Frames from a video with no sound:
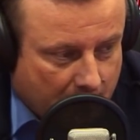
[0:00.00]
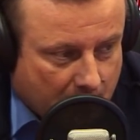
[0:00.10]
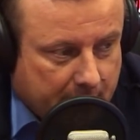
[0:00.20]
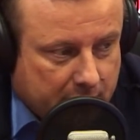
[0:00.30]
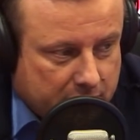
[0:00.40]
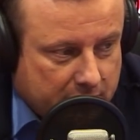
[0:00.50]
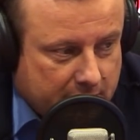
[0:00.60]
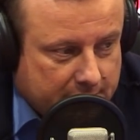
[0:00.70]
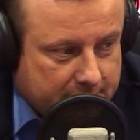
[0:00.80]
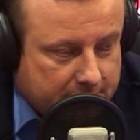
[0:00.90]
Mamy do
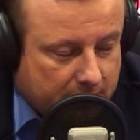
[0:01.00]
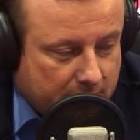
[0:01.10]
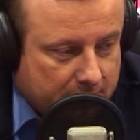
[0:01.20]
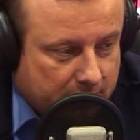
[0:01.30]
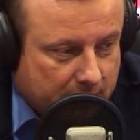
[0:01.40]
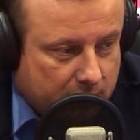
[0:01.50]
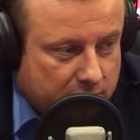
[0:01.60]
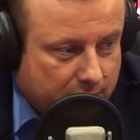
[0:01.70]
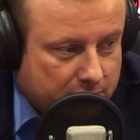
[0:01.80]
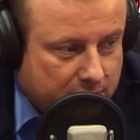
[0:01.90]
czynienia z sytuacją taką,
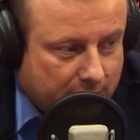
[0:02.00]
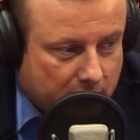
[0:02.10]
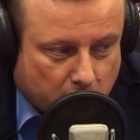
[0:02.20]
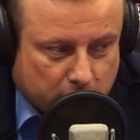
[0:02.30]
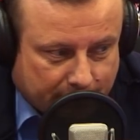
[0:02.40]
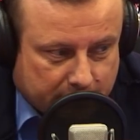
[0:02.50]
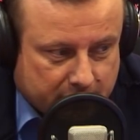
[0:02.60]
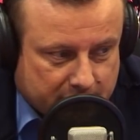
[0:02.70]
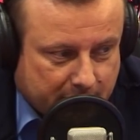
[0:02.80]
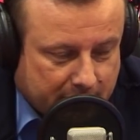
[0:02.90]
że właściwie do roku
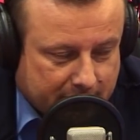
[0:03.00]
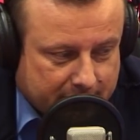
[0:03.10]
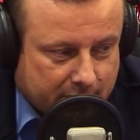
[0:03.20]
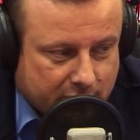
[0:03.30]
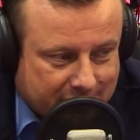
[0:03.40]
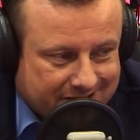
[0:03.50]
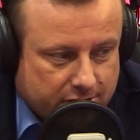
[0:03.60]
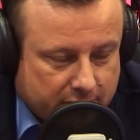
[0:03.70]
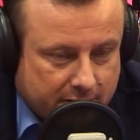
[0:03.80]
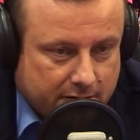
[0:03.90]
2015
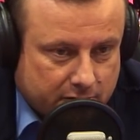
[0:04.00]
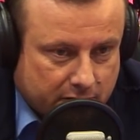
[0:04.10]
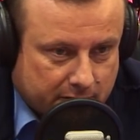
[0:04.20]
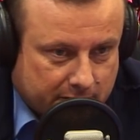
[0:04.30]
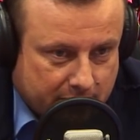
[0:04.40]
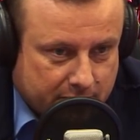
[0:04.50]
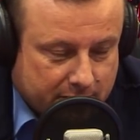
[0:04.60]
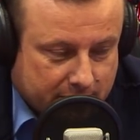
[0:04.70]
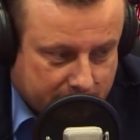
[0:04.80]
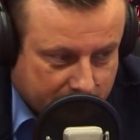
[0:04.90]
każdy jeden rząd,
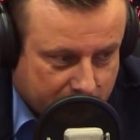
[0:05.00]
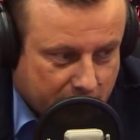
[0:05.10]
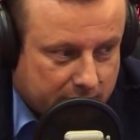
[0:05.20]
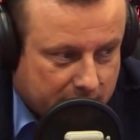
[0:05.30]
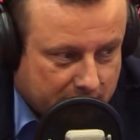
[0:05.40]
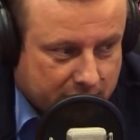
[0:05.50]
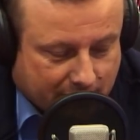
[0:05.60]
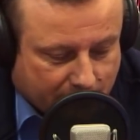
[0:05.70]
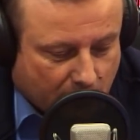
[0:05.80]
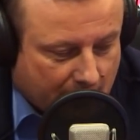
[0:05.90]
każdy rząd, który się
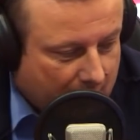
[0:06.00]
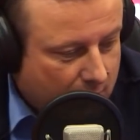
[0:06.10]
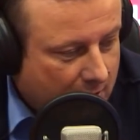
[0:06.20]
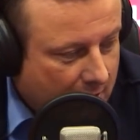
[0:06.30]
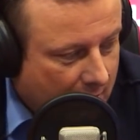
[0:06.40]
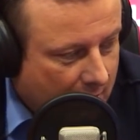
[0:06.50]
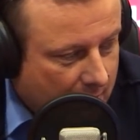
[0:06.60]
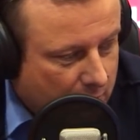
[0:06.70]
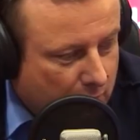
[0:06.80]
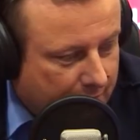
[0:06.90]
wyłaniał,
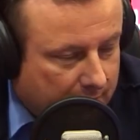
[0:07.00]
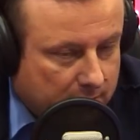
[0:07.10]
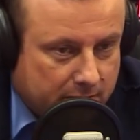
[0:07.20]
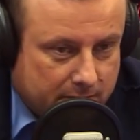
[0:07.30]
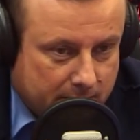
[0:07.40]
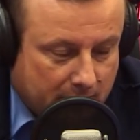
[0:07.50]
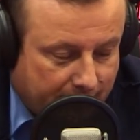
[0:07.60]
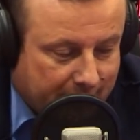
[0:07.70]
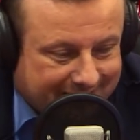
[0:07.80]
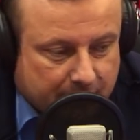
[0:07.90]
był efektem,
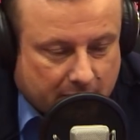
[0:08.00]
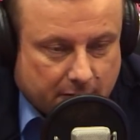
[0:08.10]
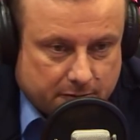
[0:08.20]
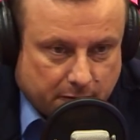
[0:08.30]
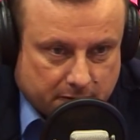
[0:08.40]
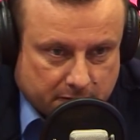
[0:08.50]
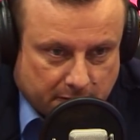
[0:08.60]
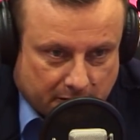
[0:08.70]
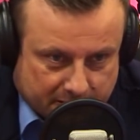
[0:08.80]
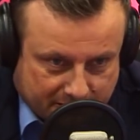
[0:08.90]
efektem jakiegoś
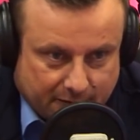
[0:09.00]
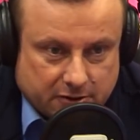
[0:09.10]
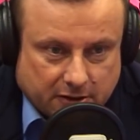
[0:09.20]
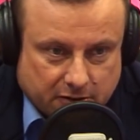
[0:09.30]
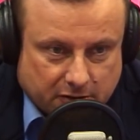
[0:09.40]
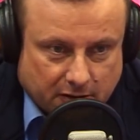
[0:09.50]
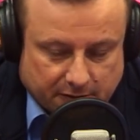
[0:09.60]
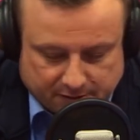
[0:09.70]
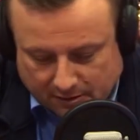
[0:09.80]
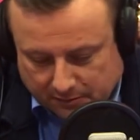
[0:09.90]
porozumienia, zawarcia jakiejś
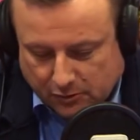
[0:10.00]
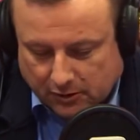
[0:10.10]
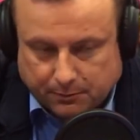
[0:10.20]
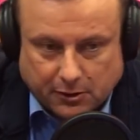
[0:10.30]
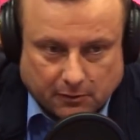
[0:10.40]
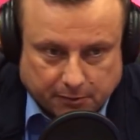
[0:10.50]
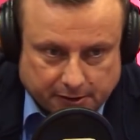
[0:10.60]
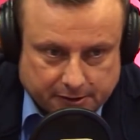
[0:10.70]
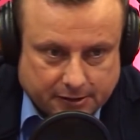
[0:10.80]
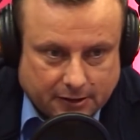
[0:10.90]
koalicji, na przykład
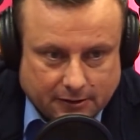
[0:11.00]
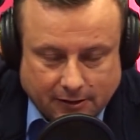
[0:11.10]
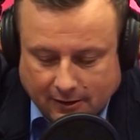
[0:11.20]
PO-PSL,